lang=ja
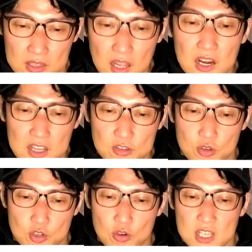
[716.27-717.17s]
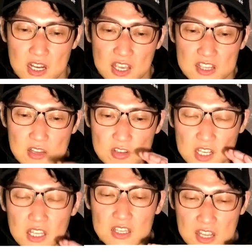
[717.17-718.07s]
だからね、ちょっと詳細な計算の仕
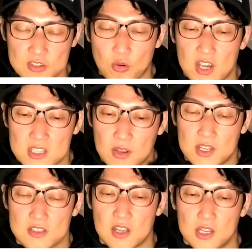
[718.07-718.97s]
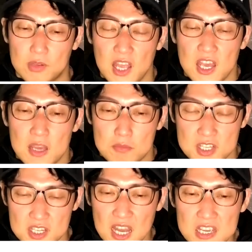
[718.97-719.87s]
方ってね、紹介したわけですけれどもね。
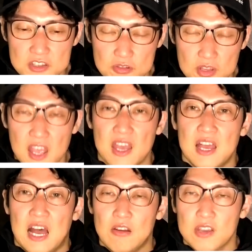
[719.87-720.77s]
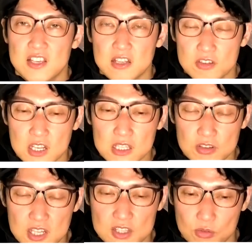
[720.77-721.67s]
ミシガン州であの計算の仕方
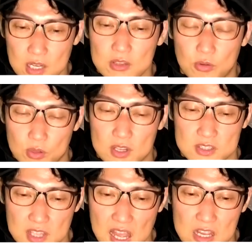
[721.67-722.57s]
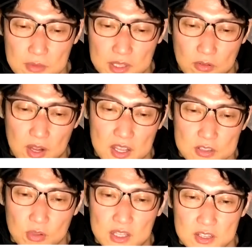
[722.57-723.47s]
をしたらそうなるってことですね。あくまでこれ。
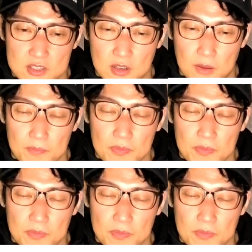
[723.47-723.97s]
そうなんですよ。